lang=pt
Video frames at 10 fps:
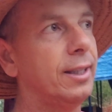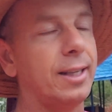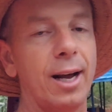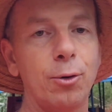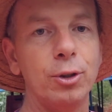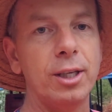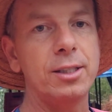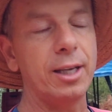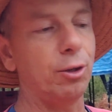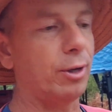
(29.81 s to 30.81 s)
está
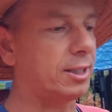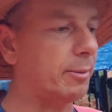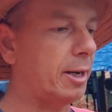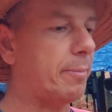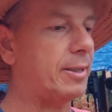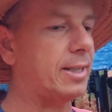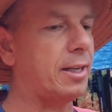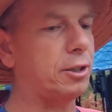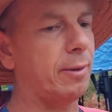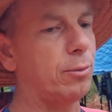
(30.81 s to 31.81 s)
acontecendo aí. Semana
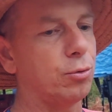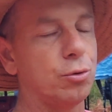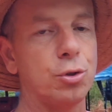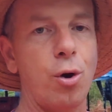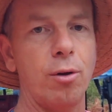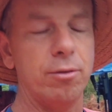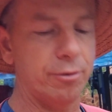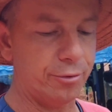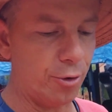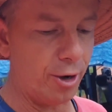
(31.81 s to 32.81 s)
passada tivemos um sol
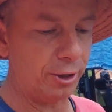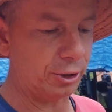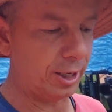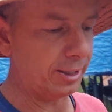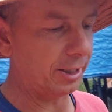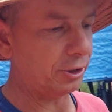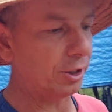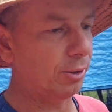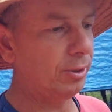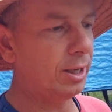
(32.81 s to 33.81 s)
forte aí na
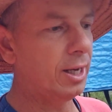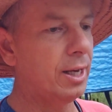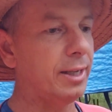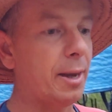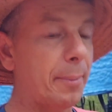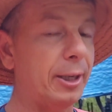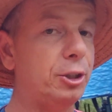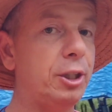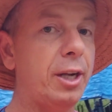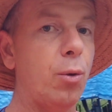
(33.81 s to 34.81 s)
região e a
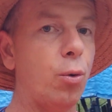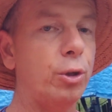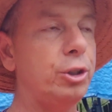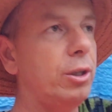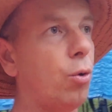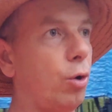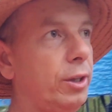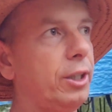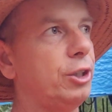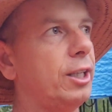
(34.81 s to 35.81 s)
partir de hoje,
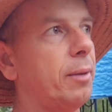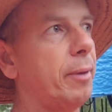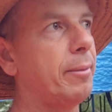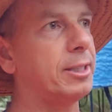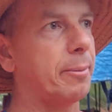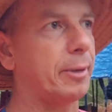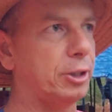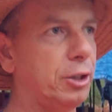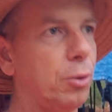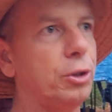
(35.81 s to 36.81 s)
ontem já também, mas a
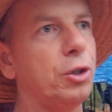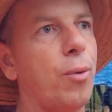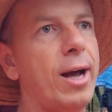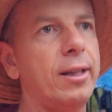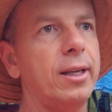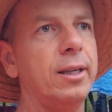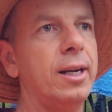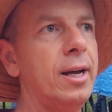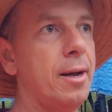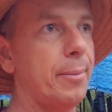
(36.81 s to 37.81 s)
partir de hoje, quarta,
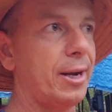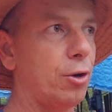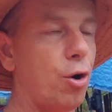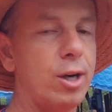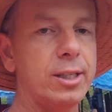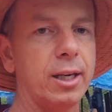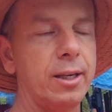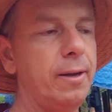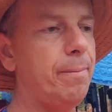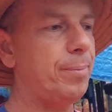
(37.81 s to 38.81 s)
para nós
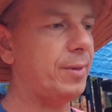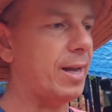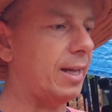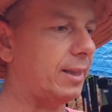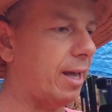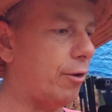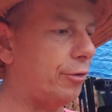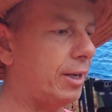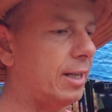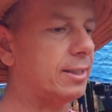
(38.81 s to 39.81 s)
aqui, até o
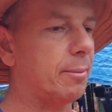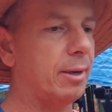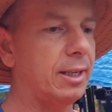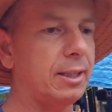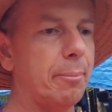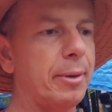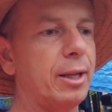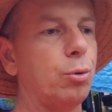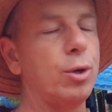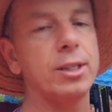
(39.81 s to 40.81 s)
final de semana,
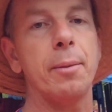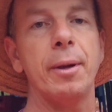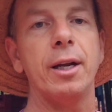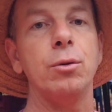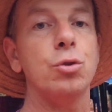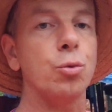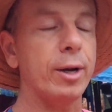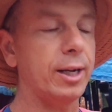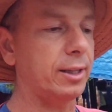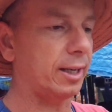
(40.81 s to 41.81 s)
temperaturas aí beirando os
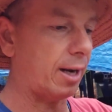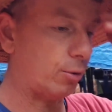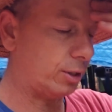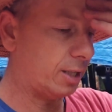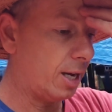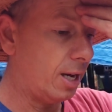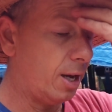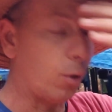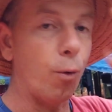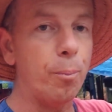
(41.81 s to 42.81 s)
40 graus.
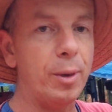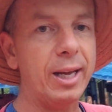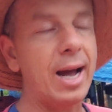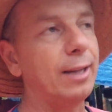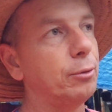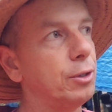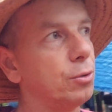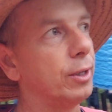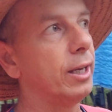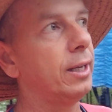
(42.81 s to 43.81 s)
Complicado
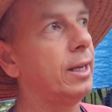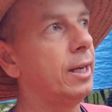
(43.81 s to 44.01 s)
isso, né?